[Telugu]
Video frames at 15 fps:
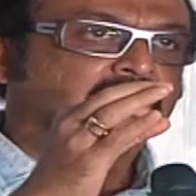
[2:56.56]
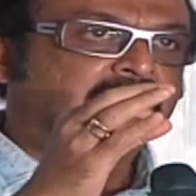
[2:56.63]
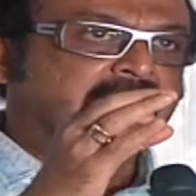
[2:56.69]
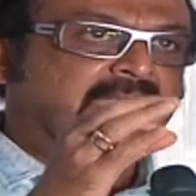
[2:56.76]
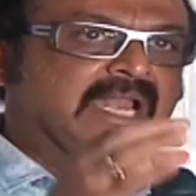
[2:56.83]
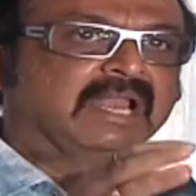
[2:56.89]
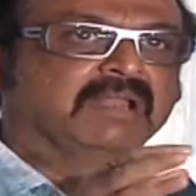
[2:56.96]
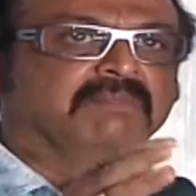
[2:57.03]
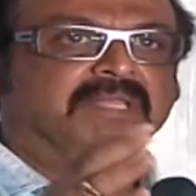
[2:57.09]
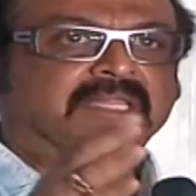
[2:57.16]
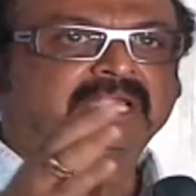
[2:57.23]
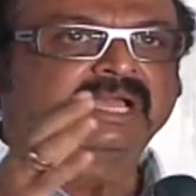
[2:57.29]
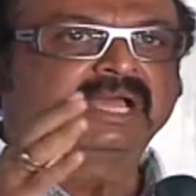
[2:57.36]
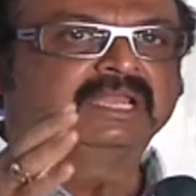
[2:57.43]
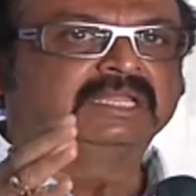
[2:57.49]
మహిళల
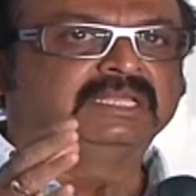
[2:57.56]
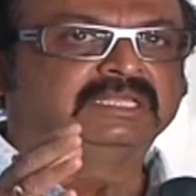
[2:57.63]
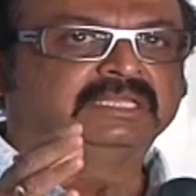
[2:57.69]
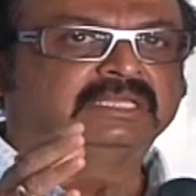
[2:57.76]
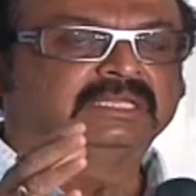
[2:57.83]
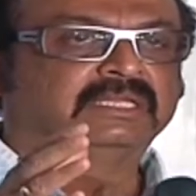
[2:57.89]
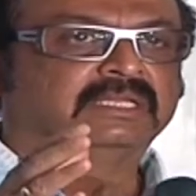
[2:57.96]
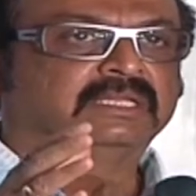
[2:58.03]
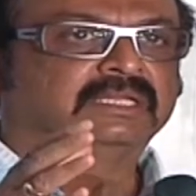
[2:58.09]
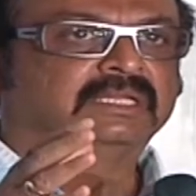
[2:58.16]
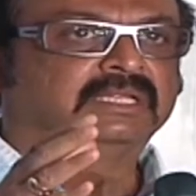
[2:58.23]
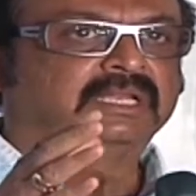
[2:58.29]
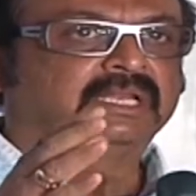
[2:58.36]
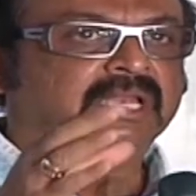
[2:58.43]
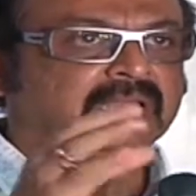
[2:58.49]
మీద కానీ
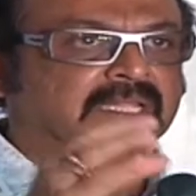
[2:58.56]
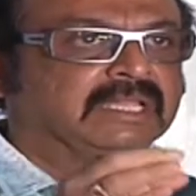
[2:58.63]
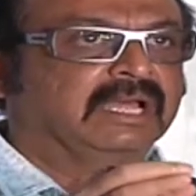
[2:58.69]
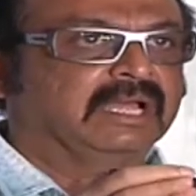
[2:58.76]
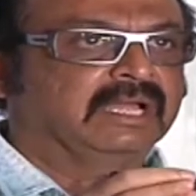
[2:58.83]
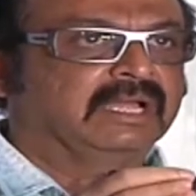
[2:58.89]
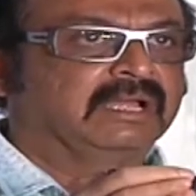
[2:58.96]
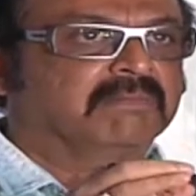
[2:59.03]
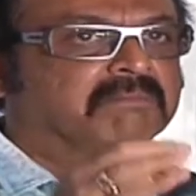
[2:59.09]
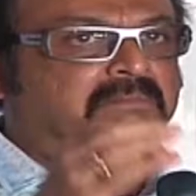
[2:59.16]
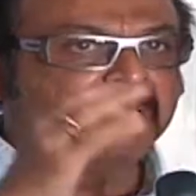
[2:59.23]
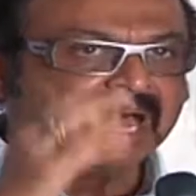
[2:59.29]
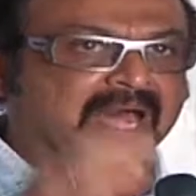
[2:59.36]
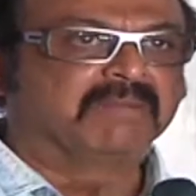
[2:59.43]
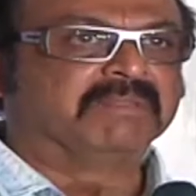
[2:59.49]
లేదా
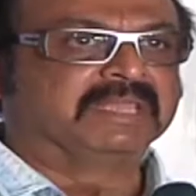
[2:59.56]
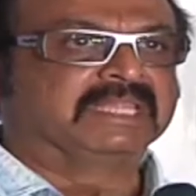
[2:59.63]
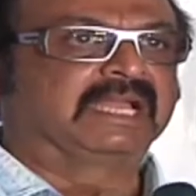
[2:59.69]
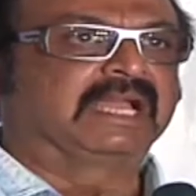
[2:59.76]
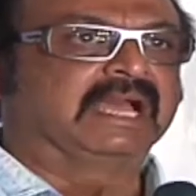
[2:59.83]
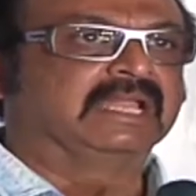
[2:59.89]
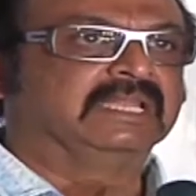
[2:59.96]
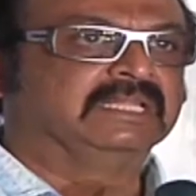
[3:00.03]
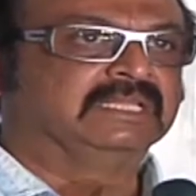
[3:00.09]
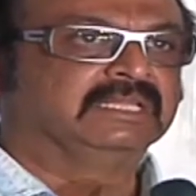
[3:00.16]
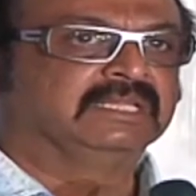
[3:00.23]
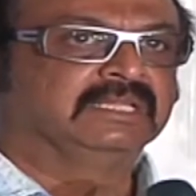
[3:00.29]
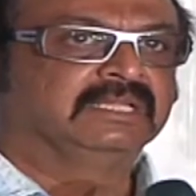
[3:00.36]
మా మీద కానీ